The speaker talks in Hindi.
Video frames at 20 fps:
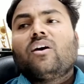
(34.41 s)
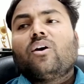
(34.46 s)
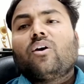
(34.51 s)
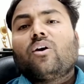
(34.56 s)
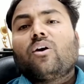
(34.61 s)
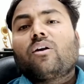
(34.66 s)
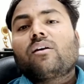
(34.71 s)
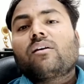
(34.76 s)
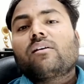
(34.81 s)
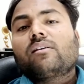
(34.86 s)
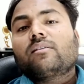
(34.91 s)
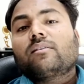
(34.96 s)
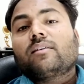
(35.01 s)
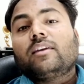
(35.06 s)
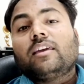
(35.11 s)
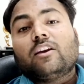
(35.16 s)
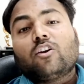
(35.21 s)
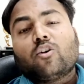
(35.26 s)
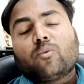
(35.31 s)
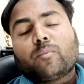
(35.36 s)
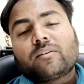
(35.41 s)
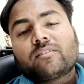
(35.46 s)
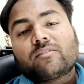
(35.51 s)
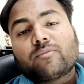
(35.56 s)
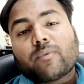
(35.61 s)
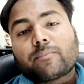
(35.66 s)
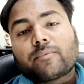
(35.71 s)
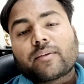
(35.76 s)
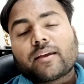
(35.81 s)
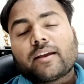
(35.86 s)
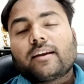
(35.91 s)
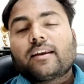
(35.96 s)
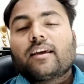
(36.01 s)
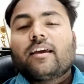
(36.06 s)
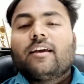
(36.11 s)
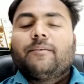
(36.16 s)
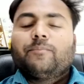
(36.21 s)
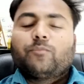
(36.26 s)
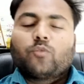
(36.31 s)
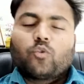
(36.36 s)
और ई कॉमर्स वेबसाइट
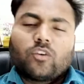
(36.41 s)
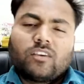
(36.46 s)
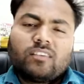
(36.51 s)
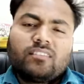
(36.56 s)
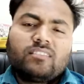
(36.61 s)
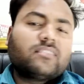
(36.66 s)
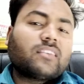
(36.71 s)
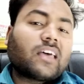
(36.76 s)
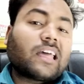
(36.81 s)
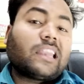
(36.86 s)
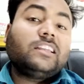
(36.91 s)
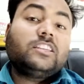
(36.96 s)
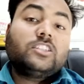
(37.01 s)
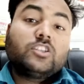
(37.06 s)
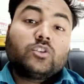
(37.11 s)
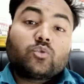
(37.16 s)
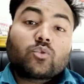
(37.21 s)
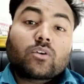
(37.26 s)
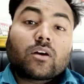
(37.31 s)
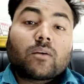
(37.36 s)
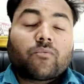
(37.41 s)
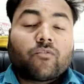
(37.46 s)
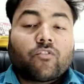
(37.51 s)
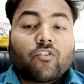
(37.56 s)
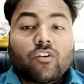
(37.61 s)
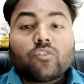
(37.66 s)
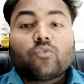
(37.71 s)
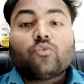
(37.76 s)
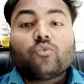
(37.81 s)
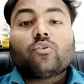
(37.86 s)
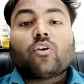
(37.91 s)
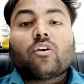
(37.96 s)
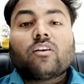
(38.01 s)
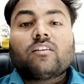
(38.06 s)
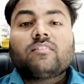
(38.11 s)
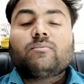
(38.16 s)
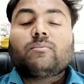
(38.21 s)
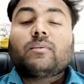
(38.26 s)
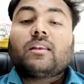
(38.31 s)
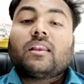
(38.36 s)
तो इन सारी चीज़ों का फुल टू
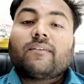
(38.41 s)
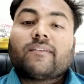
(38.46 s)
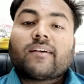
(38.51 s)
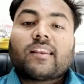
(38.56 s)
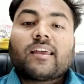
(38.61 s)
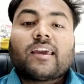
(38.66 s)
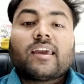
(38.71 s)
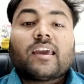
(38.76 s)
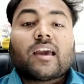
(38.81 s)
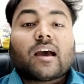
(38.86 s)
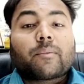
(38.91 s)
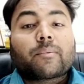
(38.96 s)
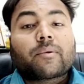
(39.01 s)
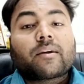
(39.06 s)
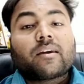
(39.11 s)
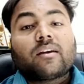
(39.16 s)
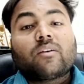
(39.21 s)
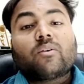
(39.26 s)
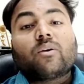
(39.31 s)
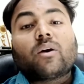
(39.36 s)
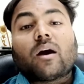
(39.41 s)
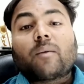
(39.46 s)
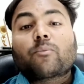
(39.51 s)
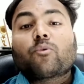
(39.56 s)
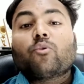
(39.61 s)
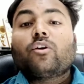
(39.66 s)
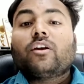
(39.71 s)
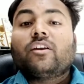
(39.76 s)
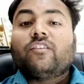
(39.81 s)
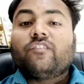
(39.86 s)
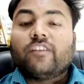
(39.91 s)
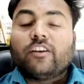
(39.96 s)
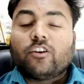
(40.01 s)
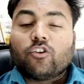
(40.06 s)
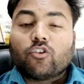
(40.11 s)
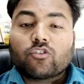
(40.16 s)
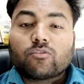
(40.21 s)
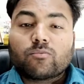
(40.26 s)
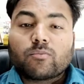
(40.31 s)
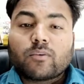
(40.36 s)
नॉलेज मिलने वाला है आपकी आपको इन
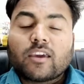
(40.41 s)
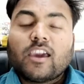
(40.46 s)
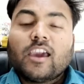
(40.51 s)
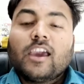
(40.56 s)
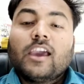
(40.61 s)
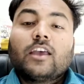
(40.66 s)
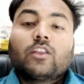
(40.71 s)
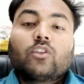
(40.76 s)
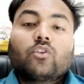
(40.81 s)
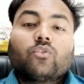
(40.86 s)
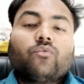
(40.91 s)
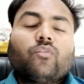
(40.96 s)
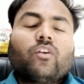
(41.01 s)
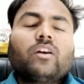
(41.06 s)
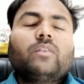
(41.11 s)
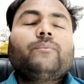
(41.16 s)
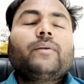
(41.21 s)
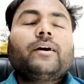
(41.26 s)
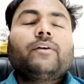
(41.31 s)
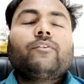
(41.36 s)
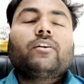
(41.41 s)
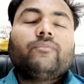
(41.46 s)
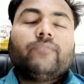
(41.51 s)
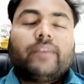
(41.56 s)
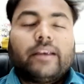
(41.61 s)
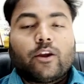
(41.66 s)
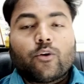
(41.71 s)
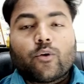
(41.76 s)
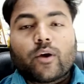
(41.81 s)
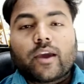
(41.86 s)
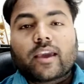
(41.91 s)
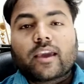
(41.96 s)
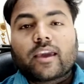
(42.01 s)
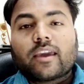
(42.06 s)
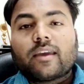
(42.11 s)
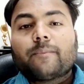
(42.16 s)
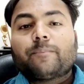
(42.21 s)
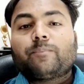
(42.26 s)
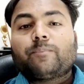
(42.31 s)
वीडियोज़ में तो वन बाय वन वीडियो आएंगे